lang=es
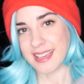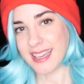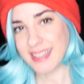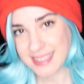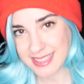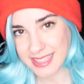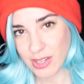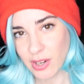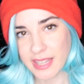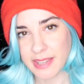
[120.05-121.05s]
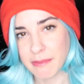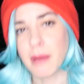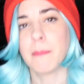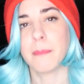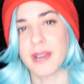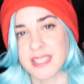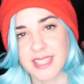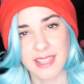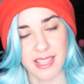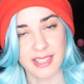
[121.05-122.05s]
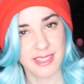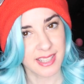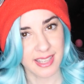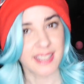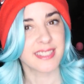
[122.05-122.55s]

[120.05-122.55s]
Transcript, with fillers: Cada estilo le daba más detalles a la